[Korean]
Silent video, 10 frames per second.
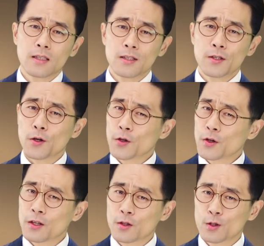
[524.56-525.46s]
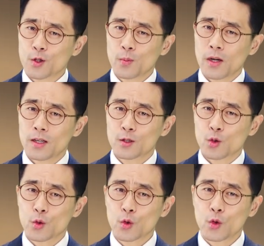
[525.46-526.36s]
그 혁혁했던 정말
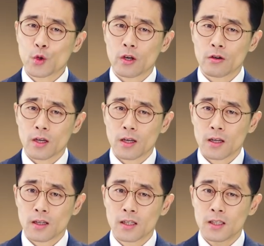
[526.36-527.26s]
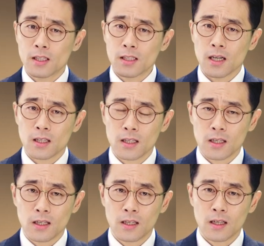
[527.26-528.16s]
종교개혁의 이
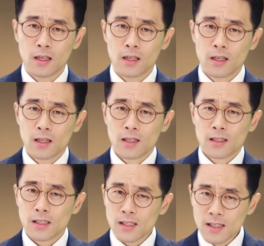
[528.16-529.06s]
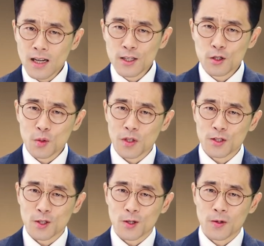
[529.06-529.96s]
시작이 시간이
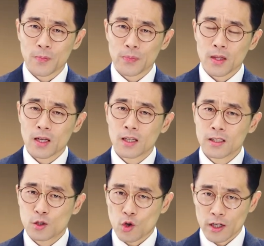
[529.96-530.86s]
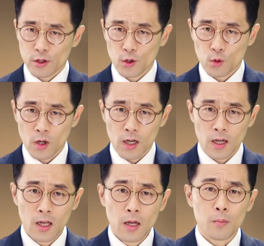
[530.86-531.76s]
흐르면서 좌절과
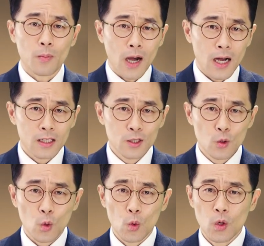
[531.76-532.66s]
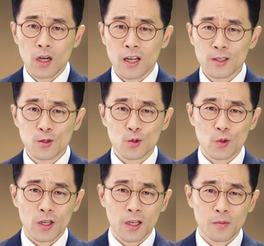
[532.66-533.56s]
많은 혼란
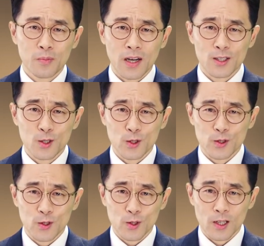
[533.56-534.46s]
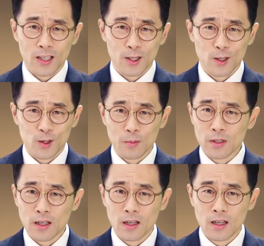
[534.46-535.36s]
속에 빠져 들어가게
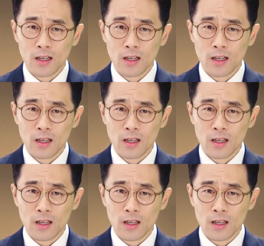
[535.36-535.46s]
됩니다.